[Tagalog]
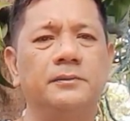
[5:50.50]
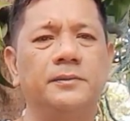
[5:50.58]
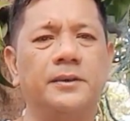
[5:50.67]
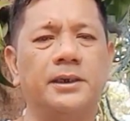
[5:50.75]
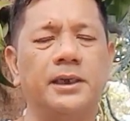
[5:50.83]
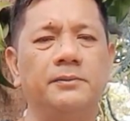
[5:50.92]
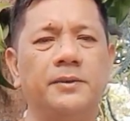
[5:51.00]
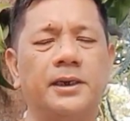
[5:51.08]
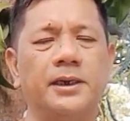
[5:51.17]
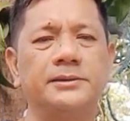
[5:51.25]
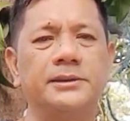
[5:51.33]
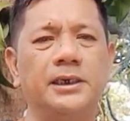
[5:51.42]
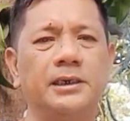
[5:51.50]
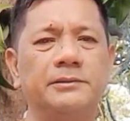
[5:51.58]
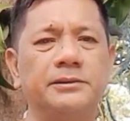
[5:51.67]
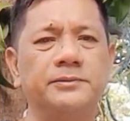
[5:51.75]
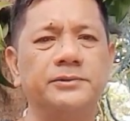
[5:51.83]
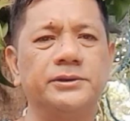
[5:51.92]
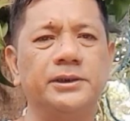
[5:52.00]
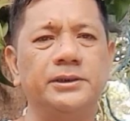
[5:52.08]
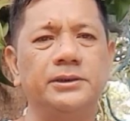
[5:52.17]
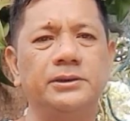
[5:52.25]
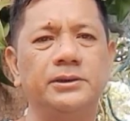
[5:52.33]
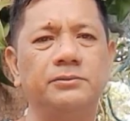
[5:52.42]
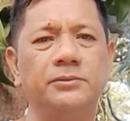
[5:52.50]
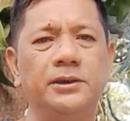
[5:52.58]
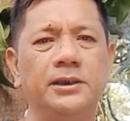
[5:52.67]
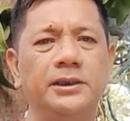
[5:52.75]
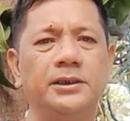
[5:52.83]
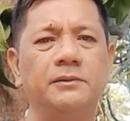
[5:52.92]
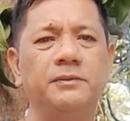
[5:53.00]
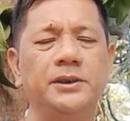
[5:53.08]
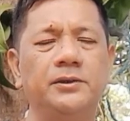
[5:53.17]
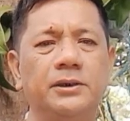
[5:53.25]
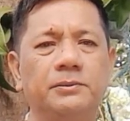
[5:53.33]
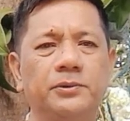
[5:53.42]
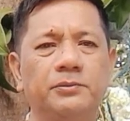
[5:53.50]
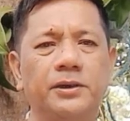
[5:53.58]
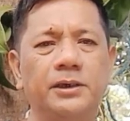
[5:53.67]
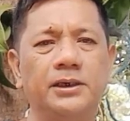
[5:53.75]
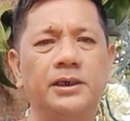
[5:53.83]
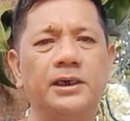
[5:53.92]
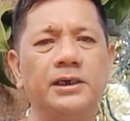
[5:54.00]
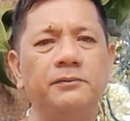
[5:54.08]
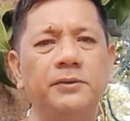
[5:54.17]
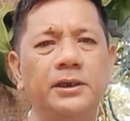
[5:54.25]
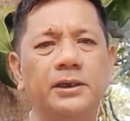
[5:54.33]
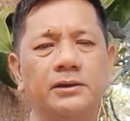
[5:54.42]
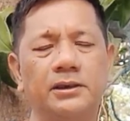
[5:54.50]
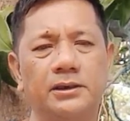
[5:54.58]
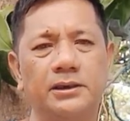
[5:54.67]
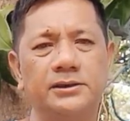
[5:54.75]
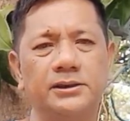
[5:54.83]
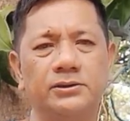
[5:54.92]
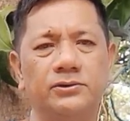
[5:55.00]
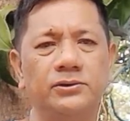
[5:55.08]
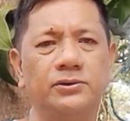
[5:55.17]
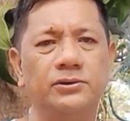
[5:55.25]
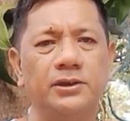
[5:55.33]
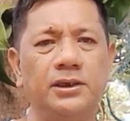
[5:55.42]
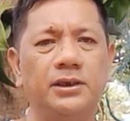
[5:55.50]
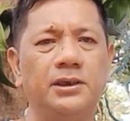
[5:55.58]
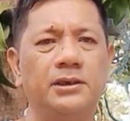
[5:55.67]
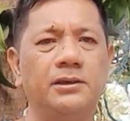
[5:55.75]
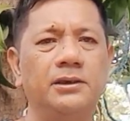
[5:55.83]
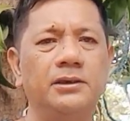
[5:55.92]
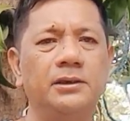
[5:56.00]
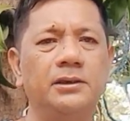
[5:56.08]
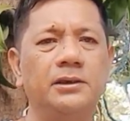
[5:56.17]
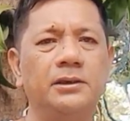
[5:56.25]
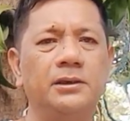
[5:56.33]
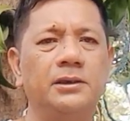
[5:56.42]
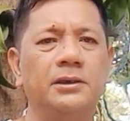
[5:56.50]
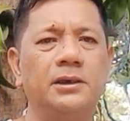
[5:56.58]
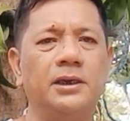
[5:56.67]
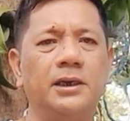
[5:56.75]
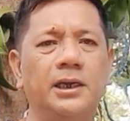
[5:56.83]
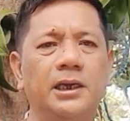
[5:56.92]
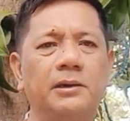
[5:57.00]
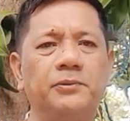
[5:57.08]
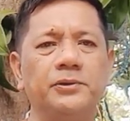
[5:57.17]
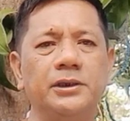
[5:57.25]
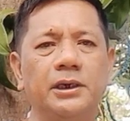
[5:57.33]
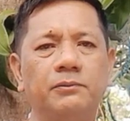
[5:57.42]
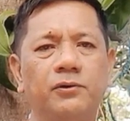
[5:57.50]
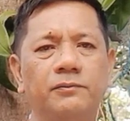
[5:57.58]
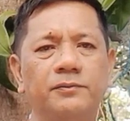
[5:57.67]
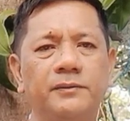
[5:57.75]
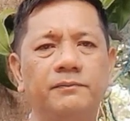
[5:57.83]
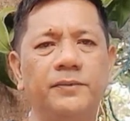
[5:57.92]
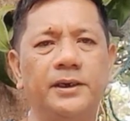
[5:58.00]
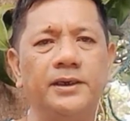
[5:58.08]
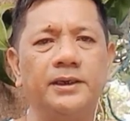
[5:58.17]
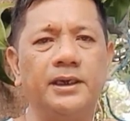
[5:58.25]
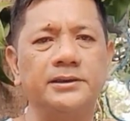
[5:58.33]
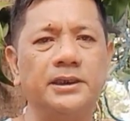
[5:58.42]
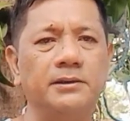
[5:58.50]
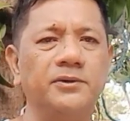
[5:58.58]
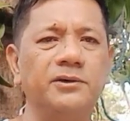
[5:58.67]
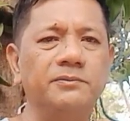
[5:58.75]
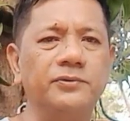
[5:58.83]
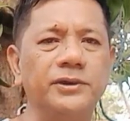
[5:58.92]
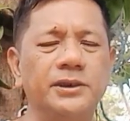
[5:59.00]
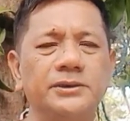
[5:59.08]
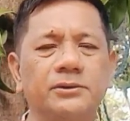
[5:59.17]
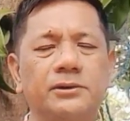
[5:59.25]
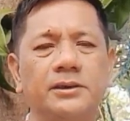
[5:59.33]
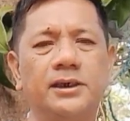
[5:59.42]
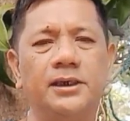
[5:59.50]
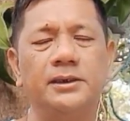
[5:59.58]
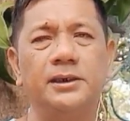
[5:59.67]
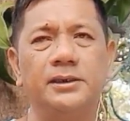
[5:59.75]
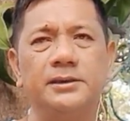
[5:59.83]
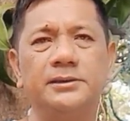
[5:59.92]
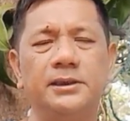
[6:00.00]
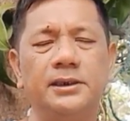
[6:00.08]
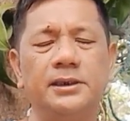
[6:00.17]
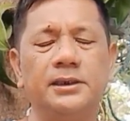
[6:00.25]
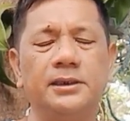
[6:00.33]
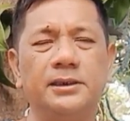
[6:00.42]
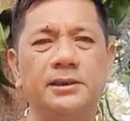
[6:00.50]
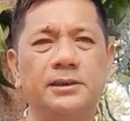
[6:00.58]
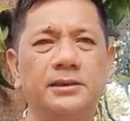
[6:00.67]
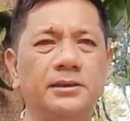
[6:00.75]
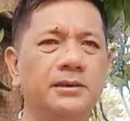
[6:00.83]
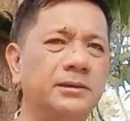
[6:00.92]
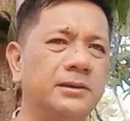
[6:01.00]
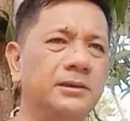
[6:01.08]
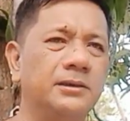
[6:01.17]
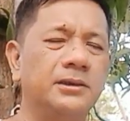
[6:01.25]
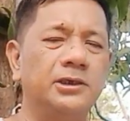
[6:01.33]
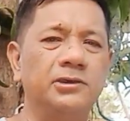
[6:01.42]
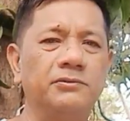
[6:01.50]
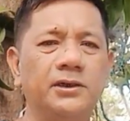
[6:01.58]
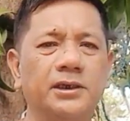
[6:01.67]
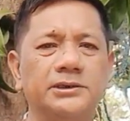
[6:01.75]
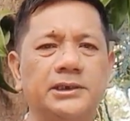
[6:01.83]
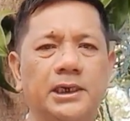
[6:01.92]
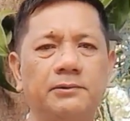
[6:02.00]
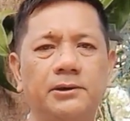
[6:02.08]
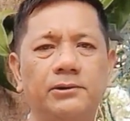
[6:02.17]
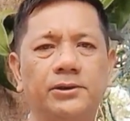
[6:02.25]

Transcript: Maraming maraming salamat po sa inyo. Yung mga individual pong mga kaibigan na nagsitulong, eh, kagaya po nila Bombinban, kasama ko po yan sa organic, sila, yung mag-asawang